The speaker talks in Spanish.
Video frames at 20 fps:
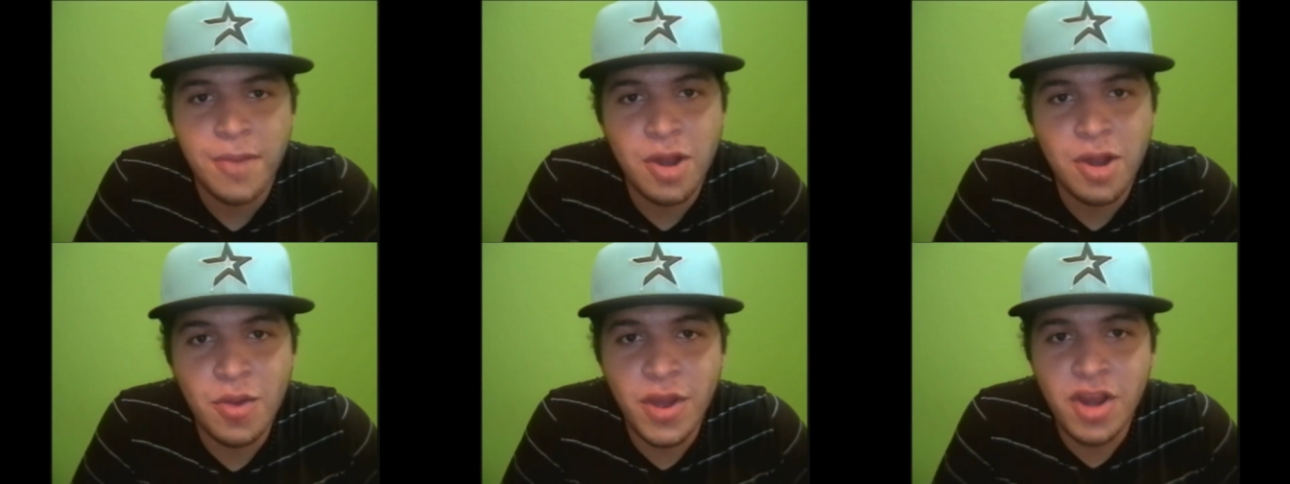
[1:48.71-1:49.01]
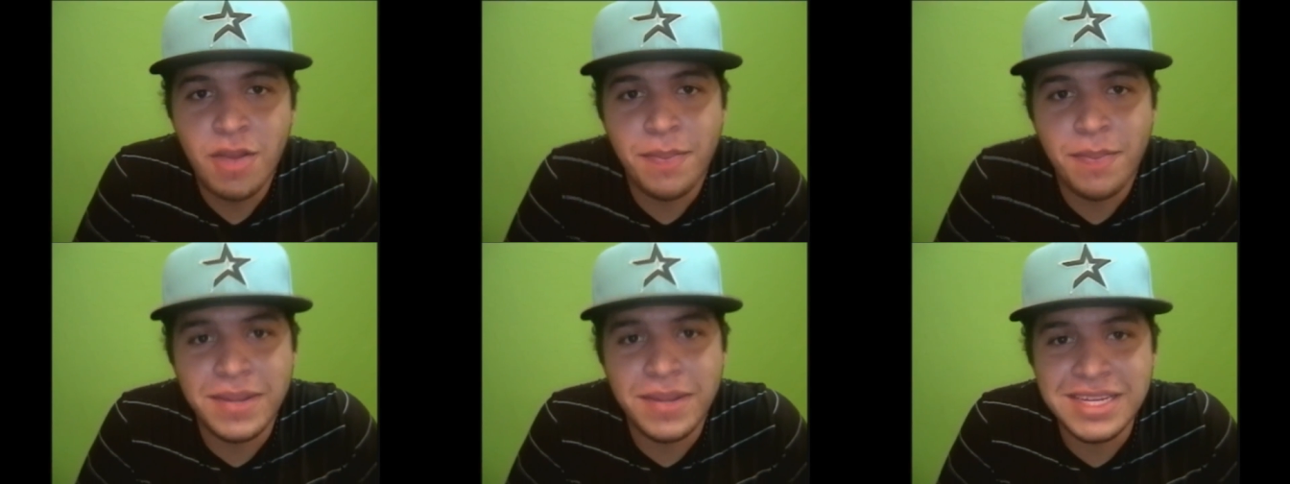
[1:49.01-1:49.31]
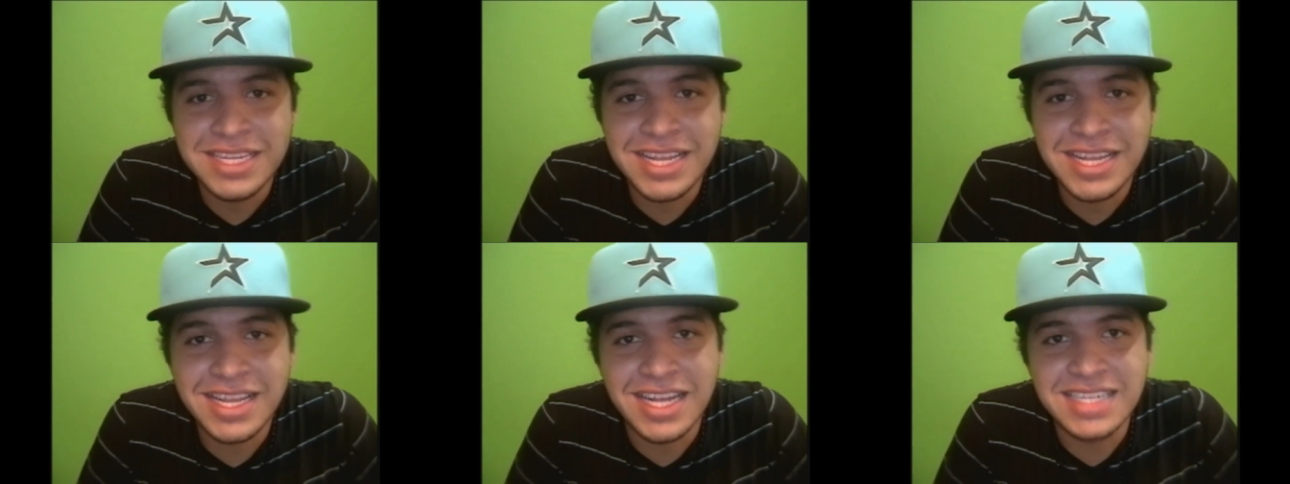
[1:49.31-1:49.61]
Pero bueno,
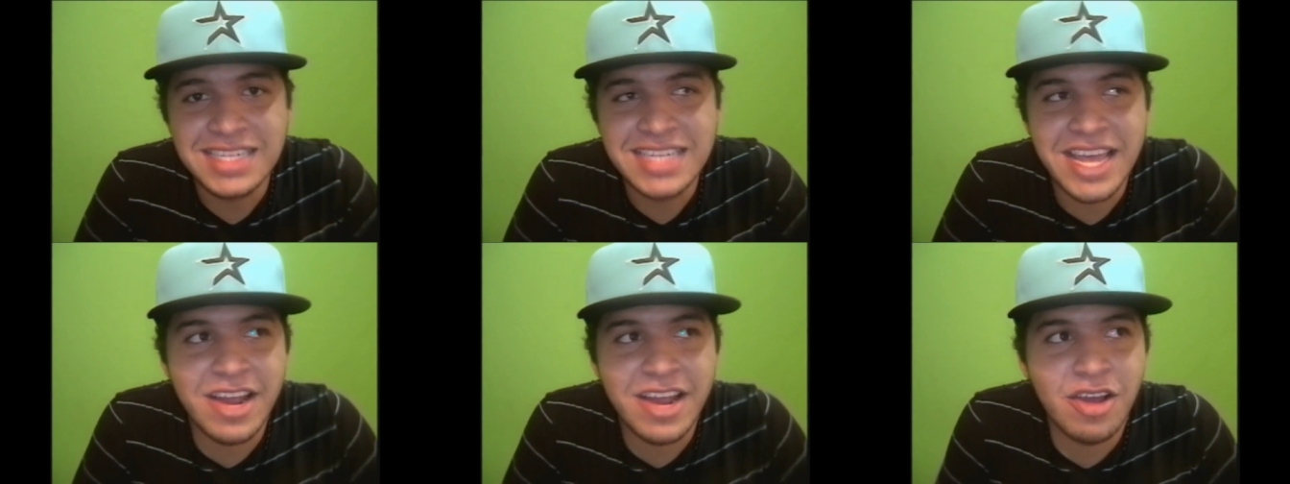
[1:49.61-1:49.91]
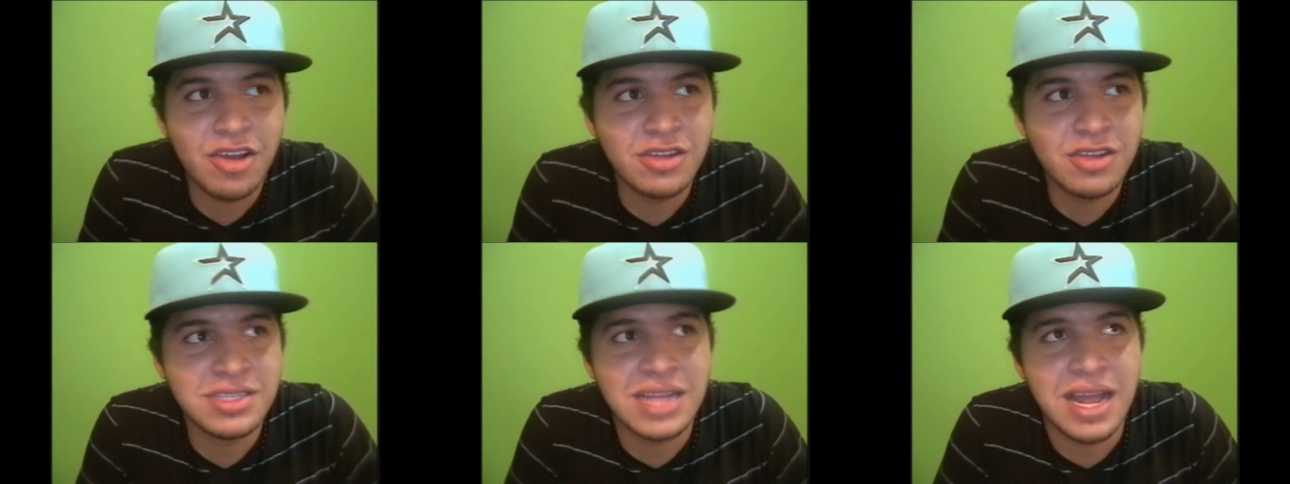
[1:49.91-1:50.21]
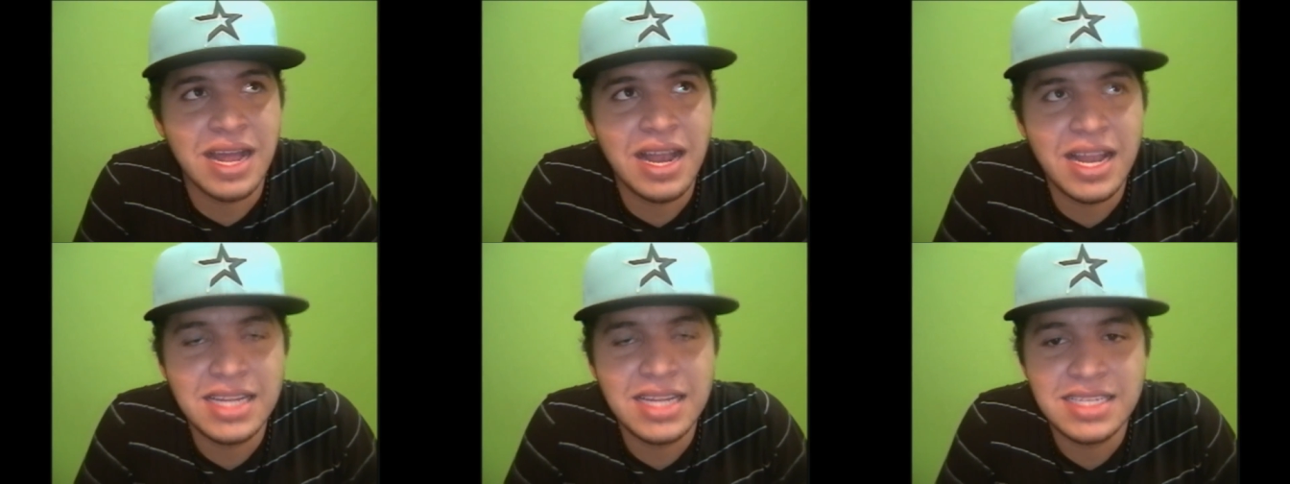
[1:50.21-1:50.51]
pasas a tercero,
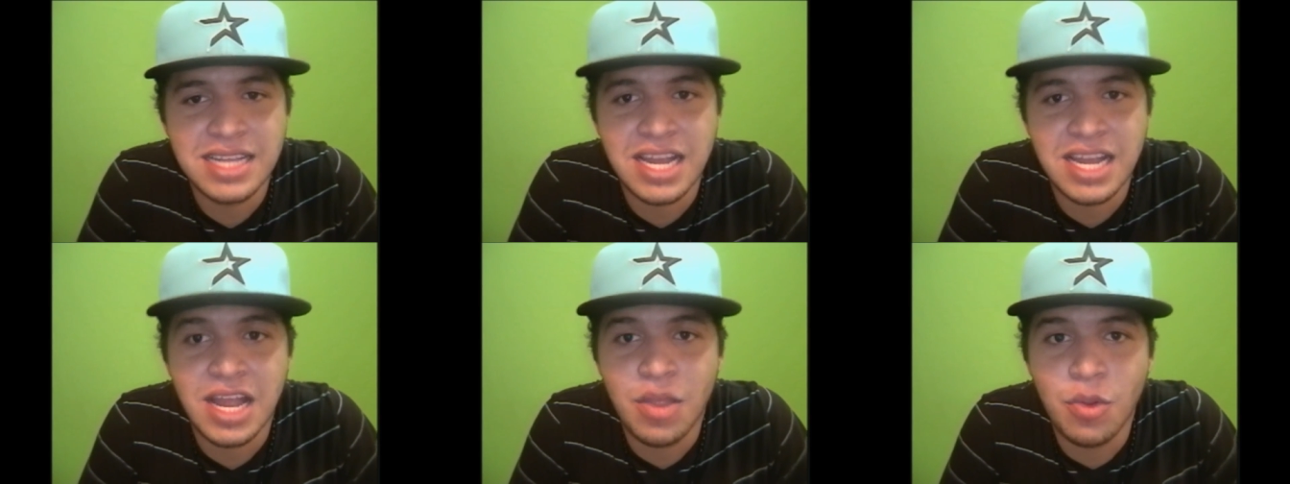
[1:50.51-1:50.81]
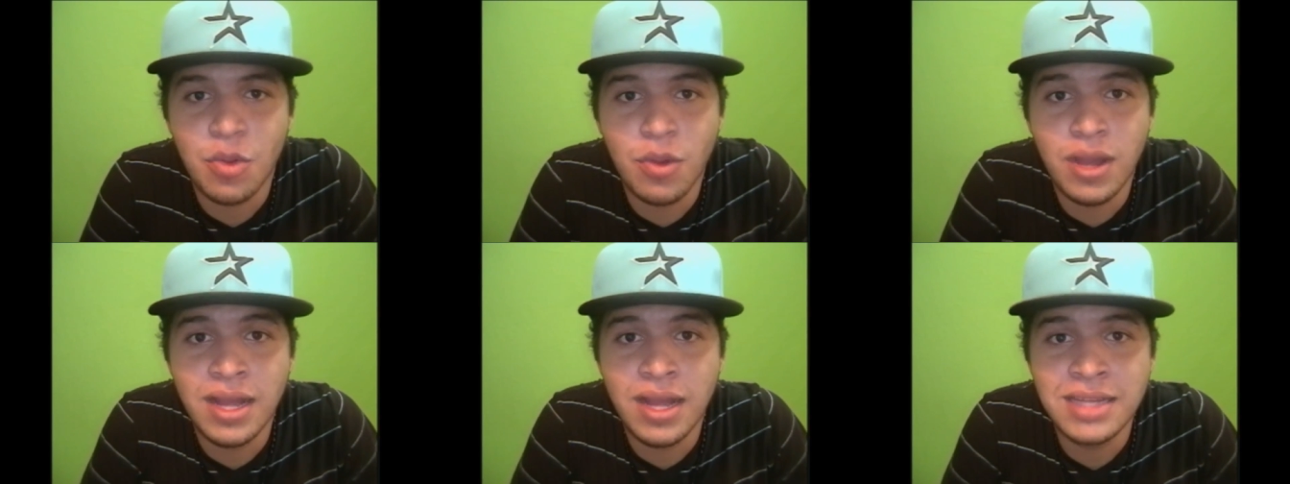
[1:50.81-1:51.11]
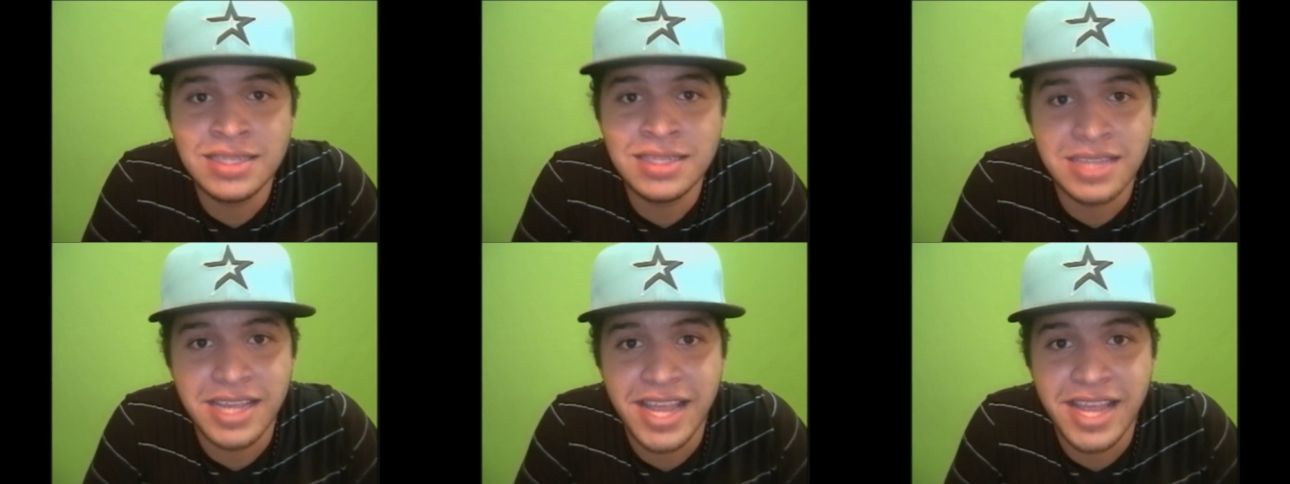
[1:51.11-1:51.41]
sales, te
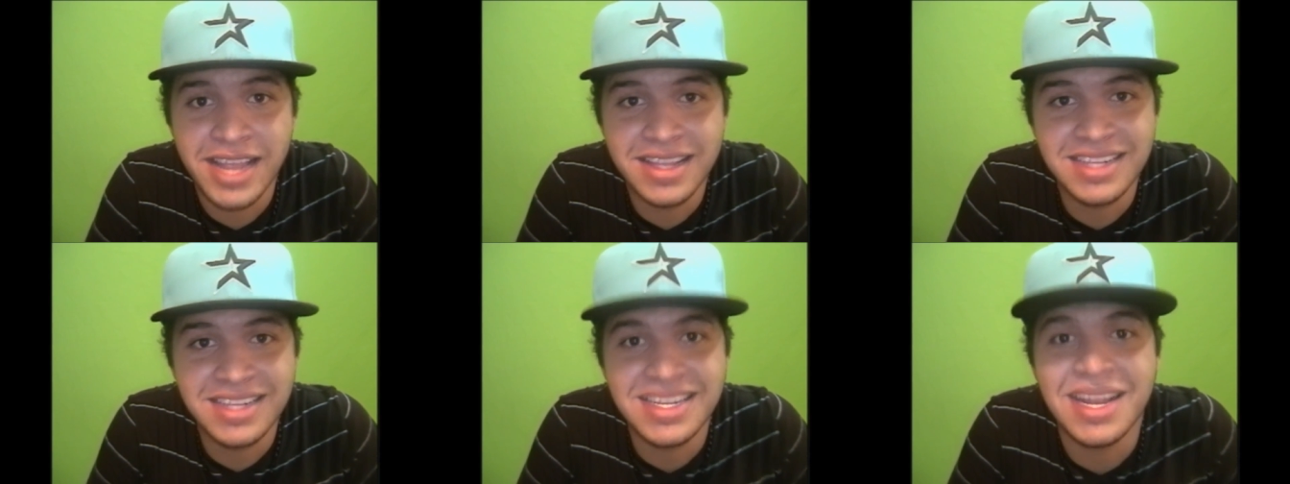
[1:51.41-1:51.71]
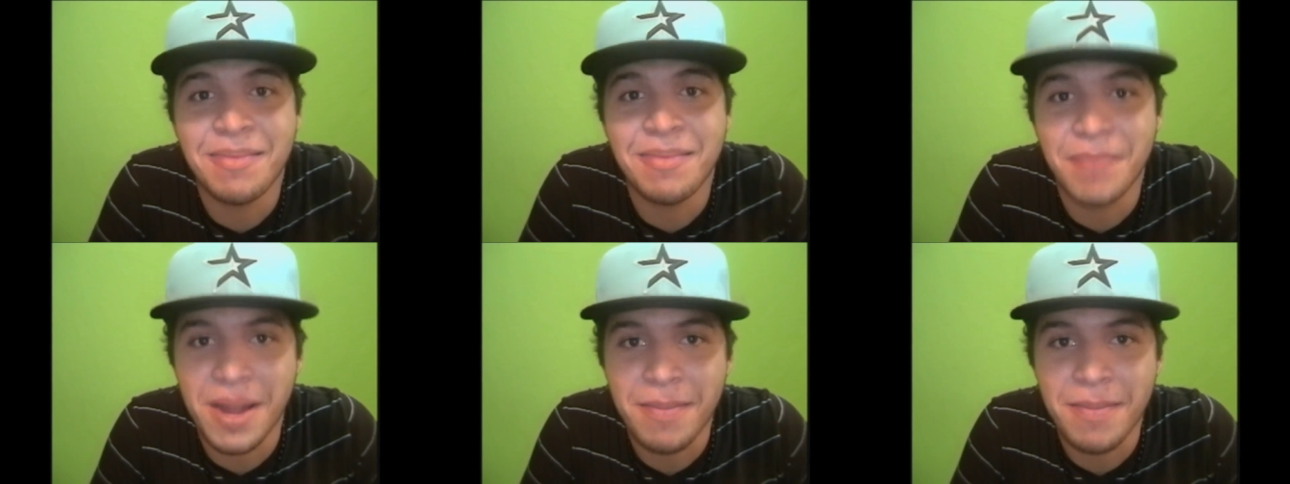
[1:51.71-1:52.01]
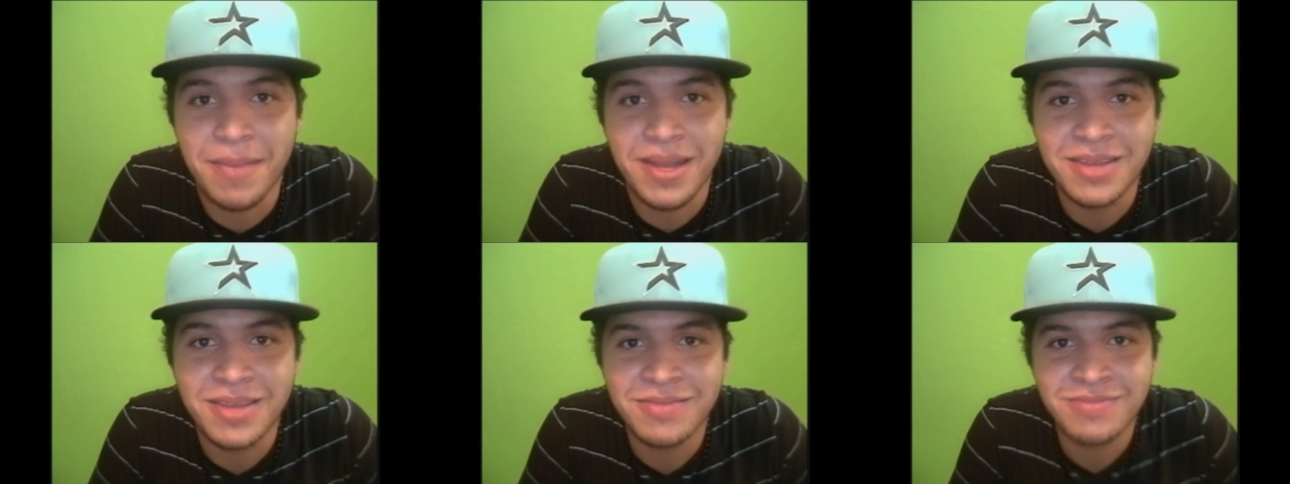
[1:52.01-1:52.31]
gradúas y entras a la
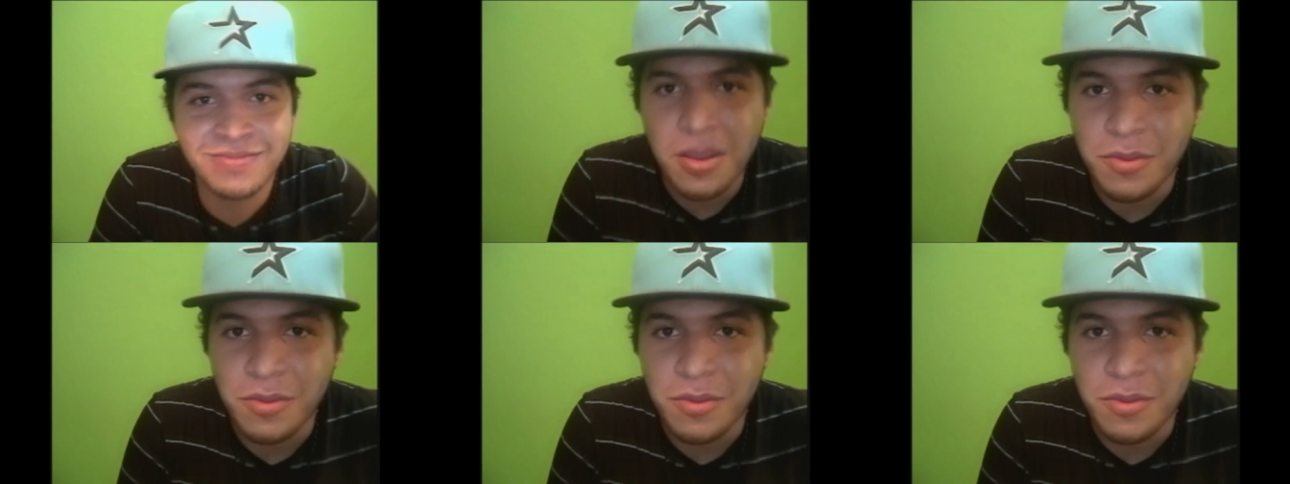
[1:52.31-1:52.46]
prepa